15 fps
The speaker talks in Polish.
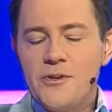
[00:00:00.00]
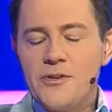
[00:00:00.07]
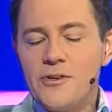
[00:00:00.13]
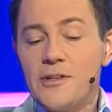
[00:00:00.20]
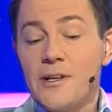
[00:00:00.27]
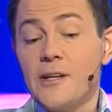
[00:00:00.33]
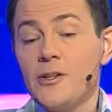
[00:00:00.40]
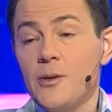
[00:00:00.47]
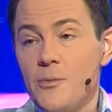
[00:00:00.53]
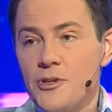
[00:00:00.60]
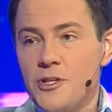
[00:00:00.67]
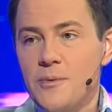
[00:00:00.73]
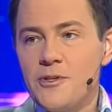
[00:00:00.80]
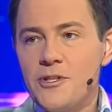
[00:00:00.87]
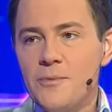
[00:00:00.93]
pięćdziesiątka, to
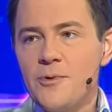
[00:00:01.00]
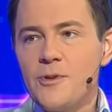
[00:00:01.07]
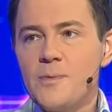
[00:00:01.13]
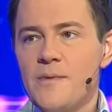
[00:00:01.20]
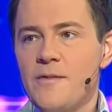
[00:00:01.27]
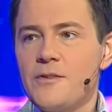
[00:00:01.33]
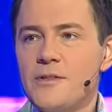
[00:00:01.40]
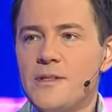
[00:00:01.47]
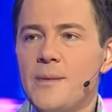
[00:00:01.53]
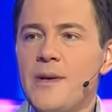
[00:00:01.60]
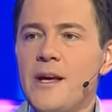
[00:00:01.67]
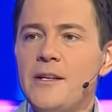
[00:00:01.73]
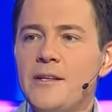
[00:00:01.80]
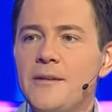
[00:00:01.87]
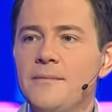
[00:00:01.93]
może będziemy rozmawiać o
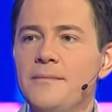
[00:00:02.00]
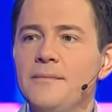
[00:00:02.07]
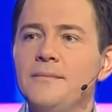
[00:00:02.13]
zamianie.